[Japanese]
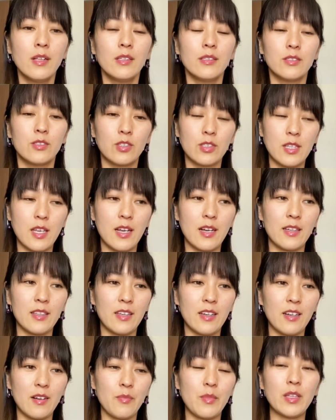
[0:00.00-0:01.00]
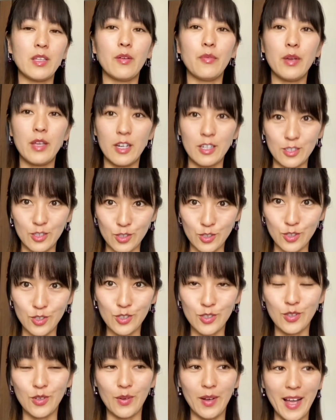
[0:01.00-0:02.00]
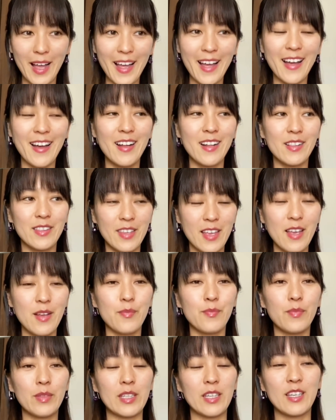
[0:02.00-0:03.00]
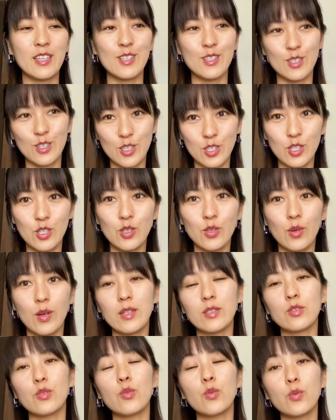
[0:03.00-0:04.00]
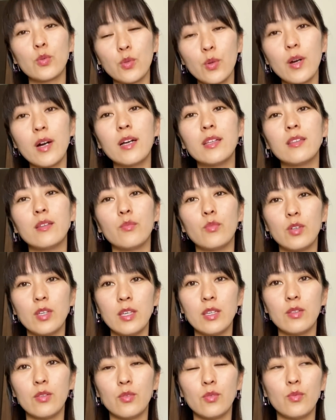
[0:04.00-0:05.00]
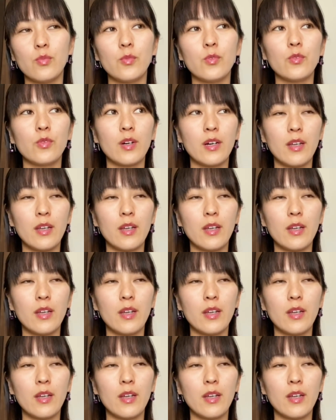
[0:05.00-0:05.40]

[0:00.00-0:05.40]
女性がなんかまだフェラするとか、ね、まだ傷するとかそういうことがあってもいいと思うか